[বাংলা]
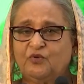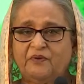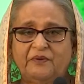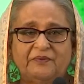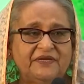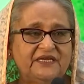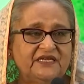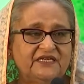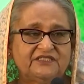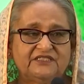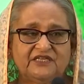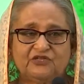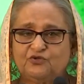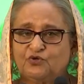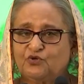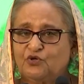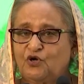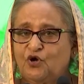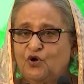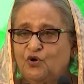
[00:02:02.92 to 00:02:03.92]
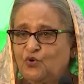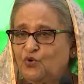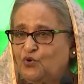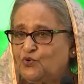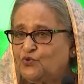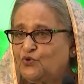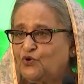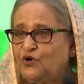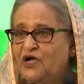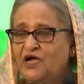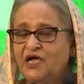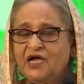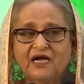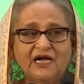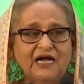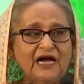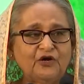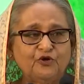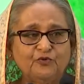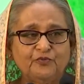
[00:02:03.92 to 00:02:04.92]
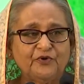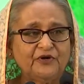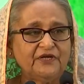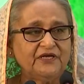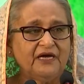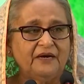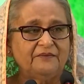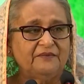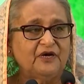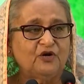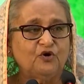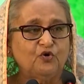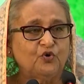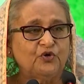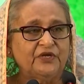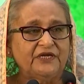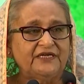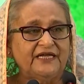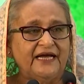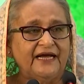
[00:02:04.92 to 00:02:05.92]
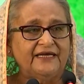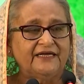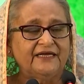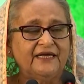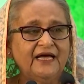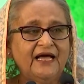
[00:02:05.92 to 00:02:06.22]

ওভাবে নির্যাতন কখনো কার উপরেই আমরা করি নাই